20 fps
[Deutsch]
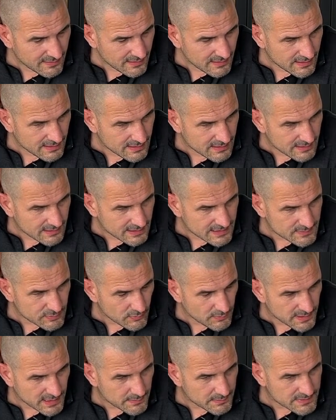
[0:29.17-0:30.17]
äh, das
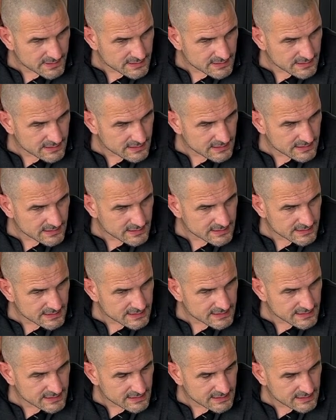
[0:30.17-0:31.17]
Problem äh, ist
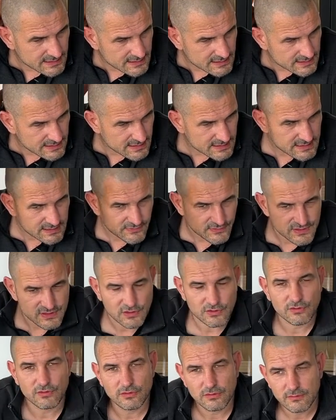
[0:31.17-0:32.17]
tatsächlich, das nennt sich
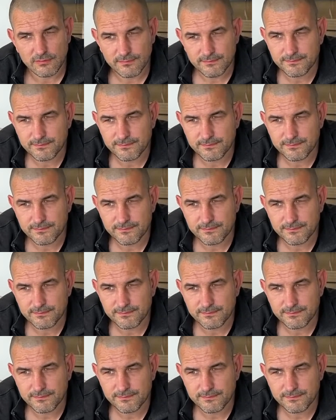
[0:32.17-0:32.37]
Versottung,